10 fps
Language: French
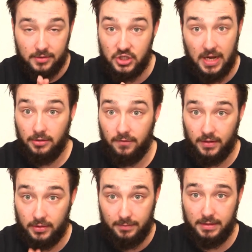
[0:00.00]
J'ai hâte de
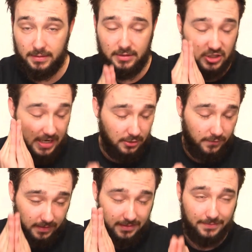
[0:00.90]
faire ça, mec. J'ai hâte
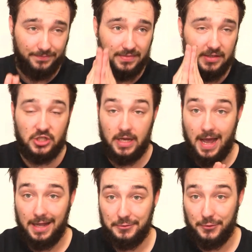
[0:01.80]
de faire ça. J'ai
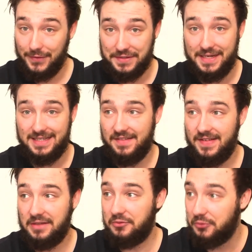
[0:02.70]
hâte de faire ça, ça
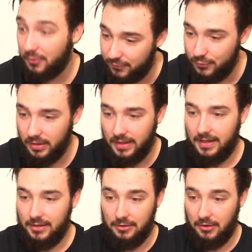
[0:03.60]
va être un truc de fou.
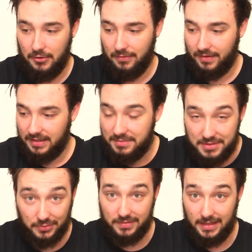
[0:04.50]
on va une
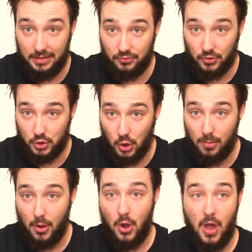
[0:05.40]
émission de télé tous
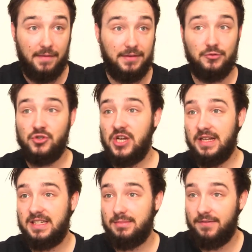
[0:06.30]
ensemble avec une
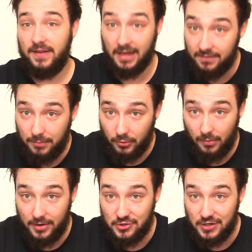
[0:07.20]
chaîne qui m'a fait rêver
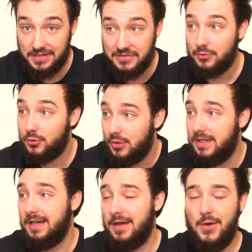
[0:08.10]
pendant ma jeunesse,
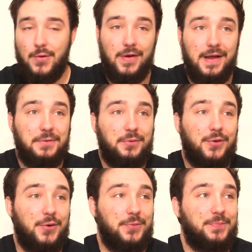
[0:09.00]
Gulli. Voilà,
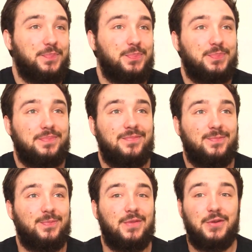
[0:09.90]
donc
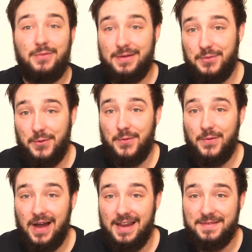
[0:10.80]
quoi de mieux
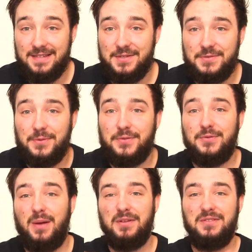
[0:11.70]
Allez mes amis, je pense que
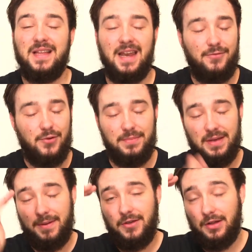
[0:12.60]
je vous répète une dernière fois,
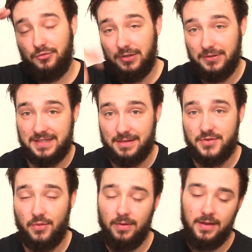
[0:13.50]
puis après il y aura tout en
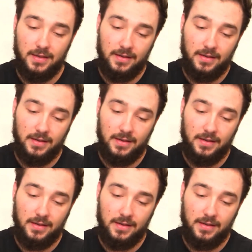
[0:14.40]
description.